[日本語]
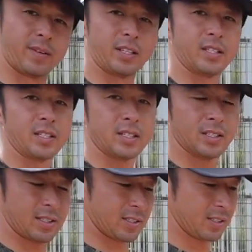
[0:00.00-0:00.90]
で
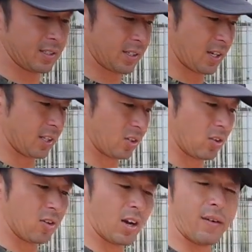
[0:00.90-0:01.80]
すえっと
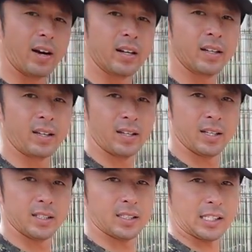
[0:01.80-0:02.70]
今回は
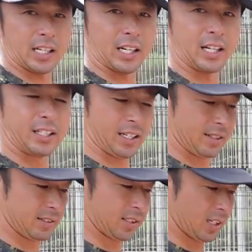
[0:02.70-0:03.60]
ささらないか
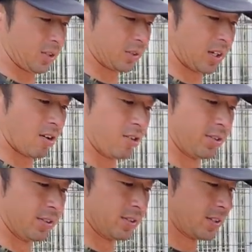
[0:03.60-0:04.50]
最速
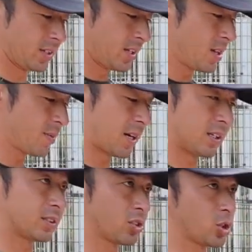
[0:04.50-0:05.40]
テイクオフ
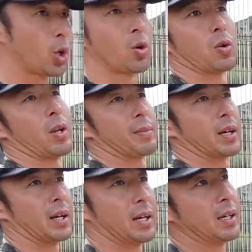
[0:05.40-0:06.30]
まあ超好み
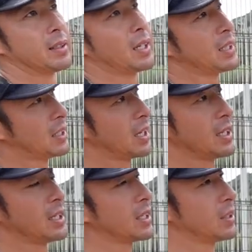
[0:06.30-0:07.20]
から大
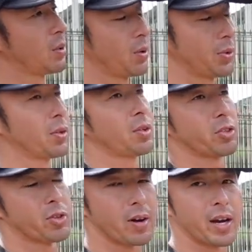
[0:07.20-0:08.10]
体ほとんどの
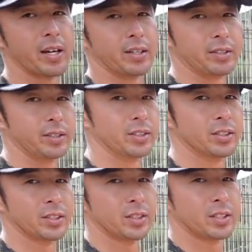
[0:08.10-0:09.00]
人が入る
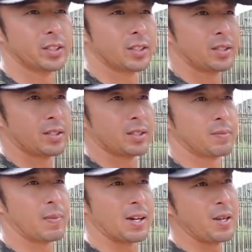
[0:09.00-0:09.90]

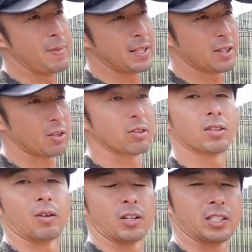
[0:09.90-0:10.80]
まあリミットって
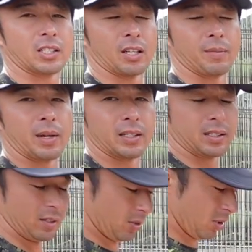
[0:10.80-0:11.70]
言ったいですけどまあ
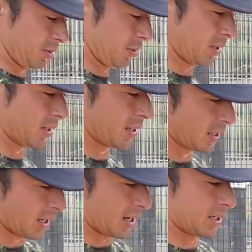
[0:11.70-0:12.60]
ロングボードは大
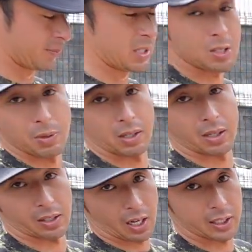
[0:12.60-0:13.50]
体あ
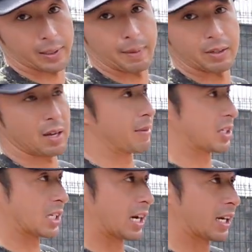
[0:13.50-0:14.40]
ビーチブレイク頭ぐらいま
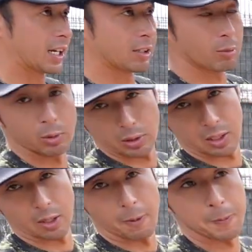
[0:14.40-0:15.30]
でしか入らないと思うんで
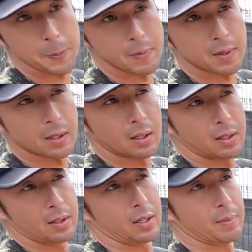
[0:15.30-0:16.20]
すよ
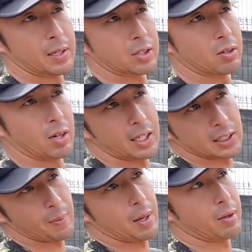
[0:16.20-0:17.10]
でまあその
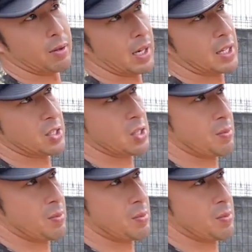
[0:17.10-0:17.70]
頭の感じ